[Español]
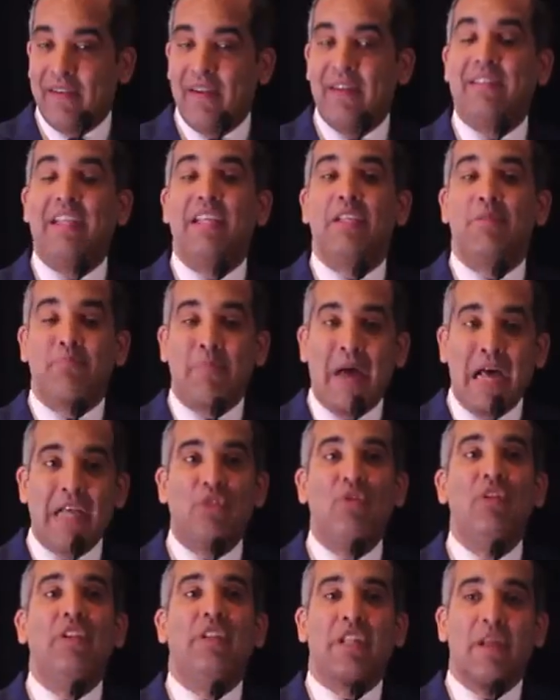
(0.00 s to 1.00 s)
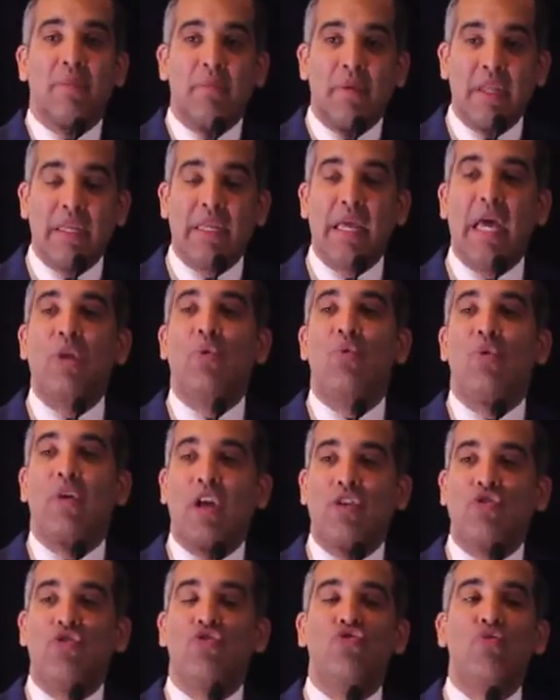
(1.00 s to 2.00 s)
este espacio interamericano de
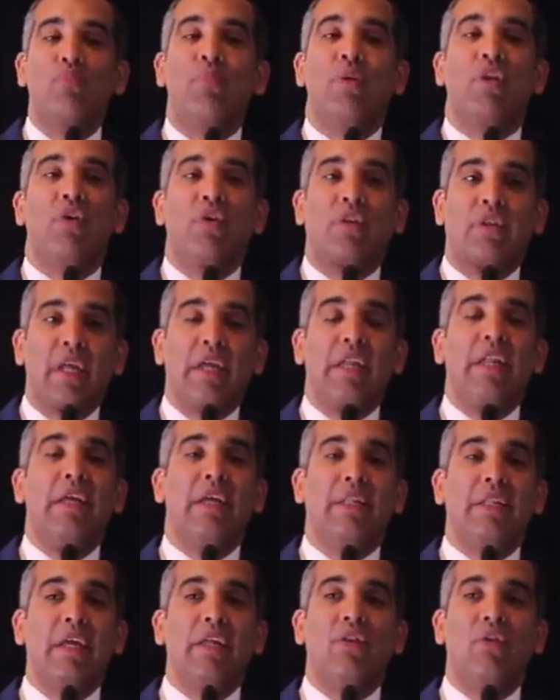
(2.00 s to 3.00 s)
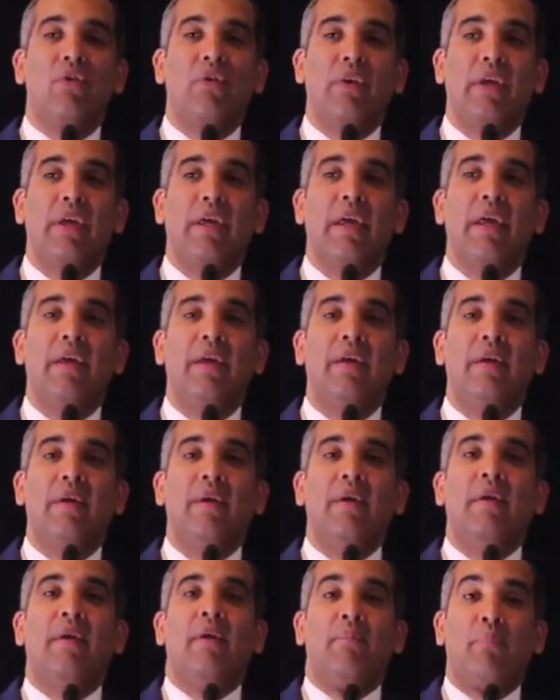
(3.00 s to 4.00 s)
educación superior técnica y tecnológica,
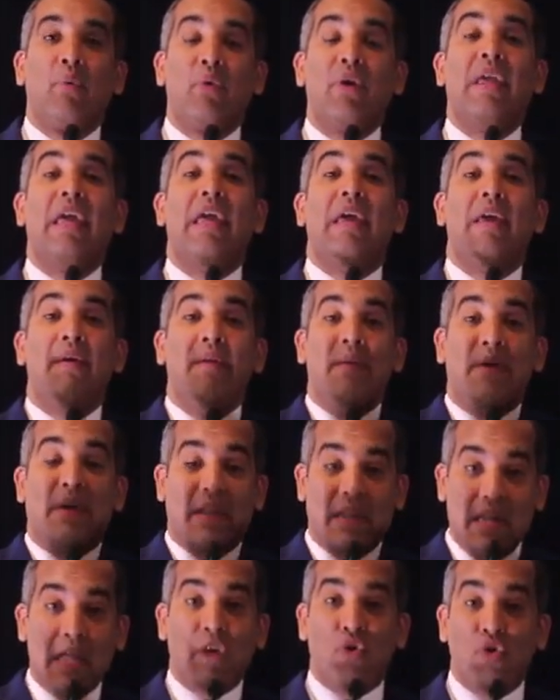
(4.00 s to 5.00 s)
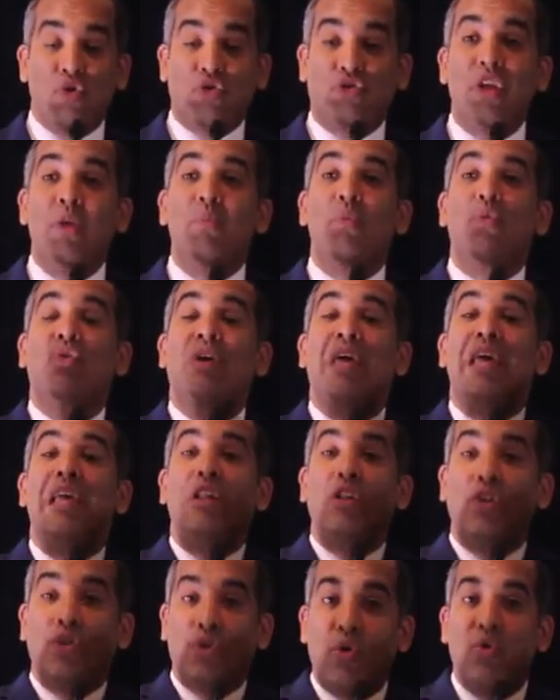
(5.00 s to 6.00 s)
porque reconocemos que
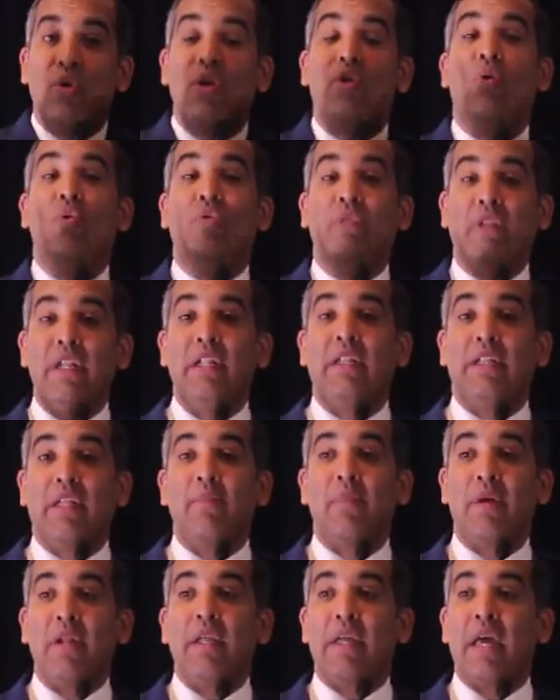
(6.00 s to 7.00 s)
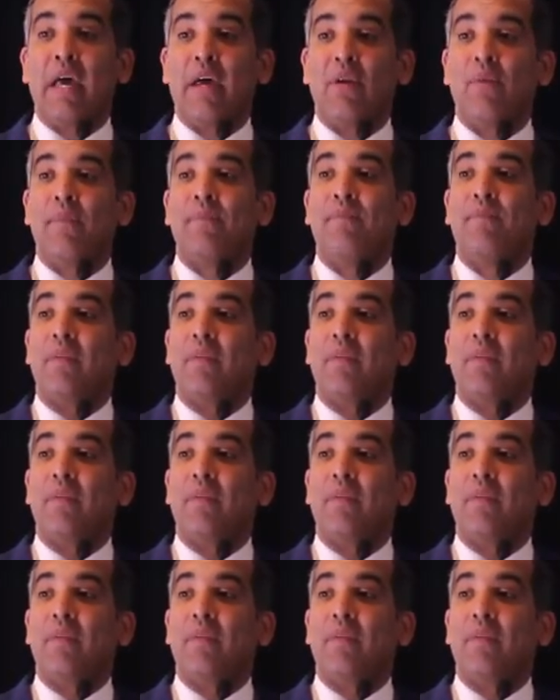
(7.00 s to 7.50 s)
en todo el continente americano